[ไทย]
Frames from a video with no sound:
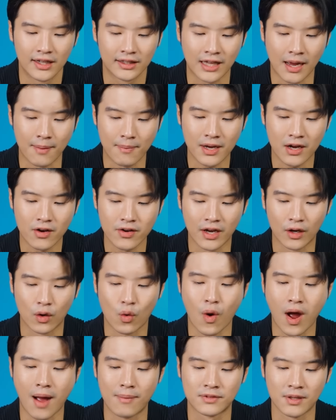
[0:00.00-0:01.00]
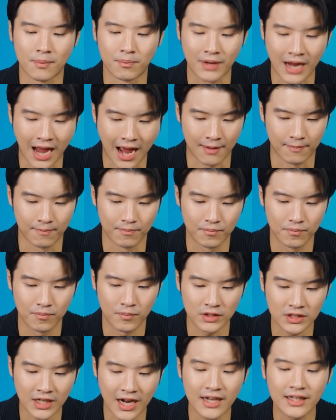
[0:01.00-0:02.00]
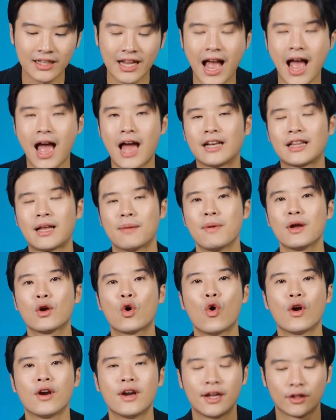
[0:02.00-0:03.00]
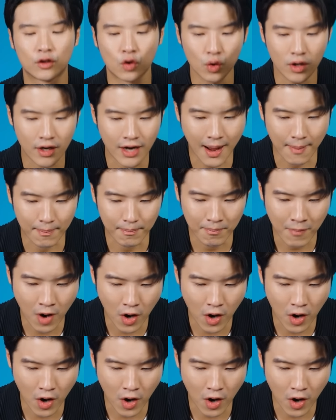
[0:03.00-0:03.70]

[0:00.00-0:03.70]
ทำให้เขาเห็นความสำคัญเพราะฉะนั้นการทำให้คนในทุกระดับ